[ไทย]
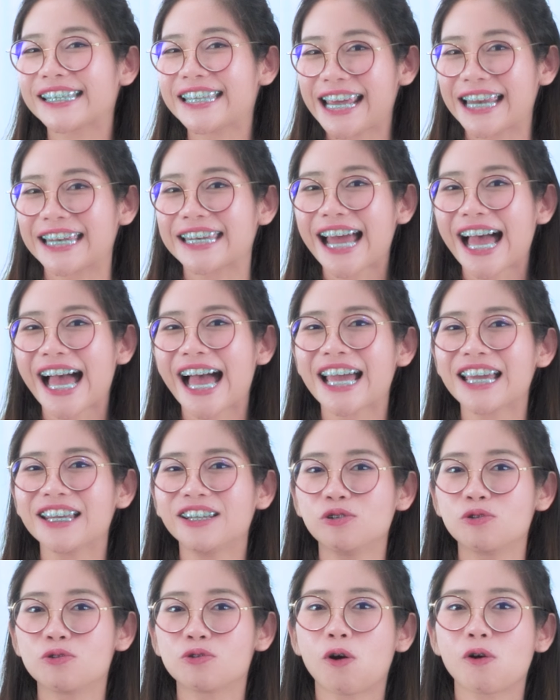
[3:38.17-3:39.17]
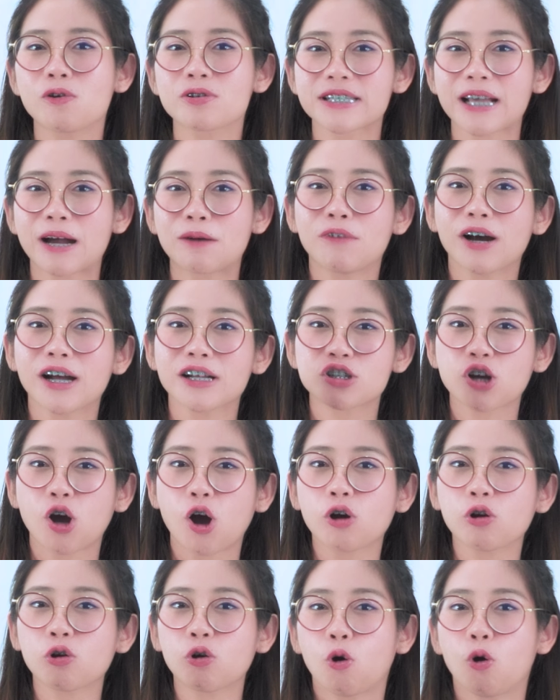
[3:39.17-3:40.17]
เขียนได้ หนูคงจำว่า
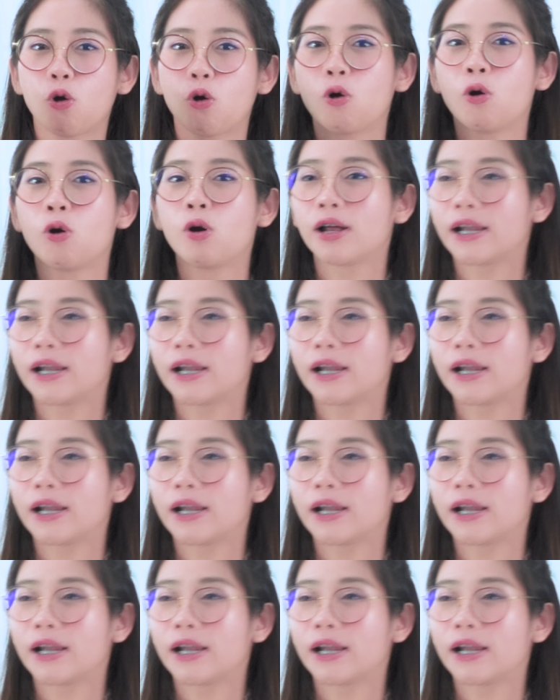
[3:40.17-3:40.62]
ช็อกโ l